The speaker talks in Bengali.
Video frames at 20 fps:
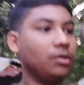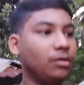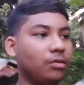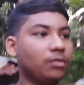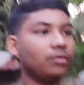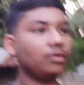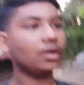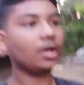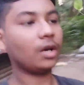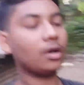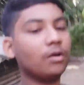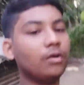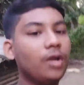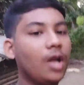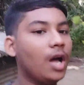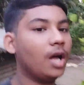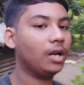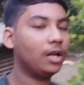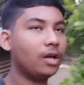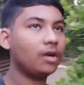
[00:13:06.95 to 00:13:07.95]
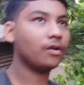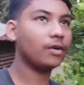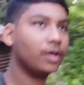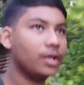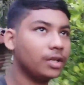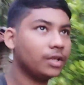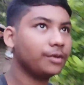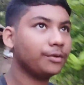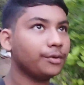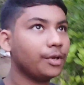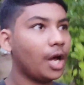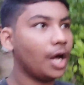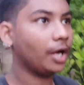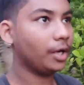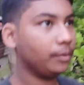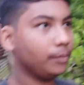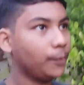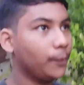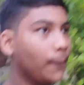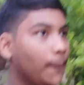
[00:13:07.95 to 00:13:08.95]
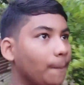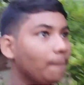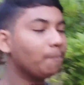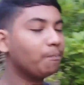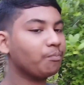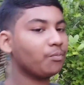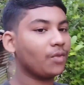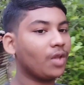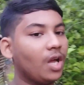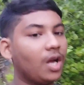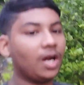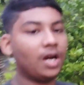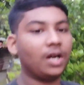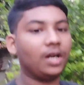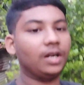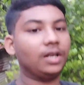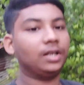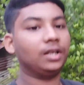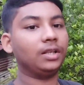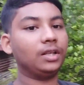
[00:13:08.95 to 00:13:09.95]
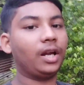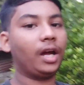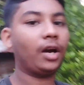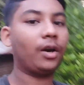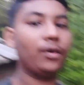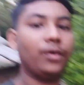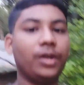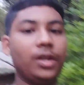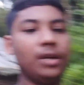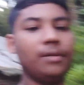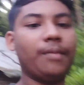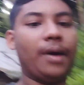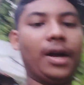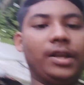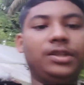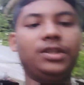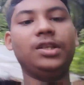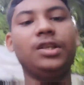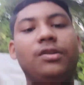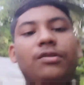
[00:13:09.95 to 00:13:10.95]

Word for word: ধুয়ে এখন আনা হয়নি ওটা আনবো আর এখনে বাজে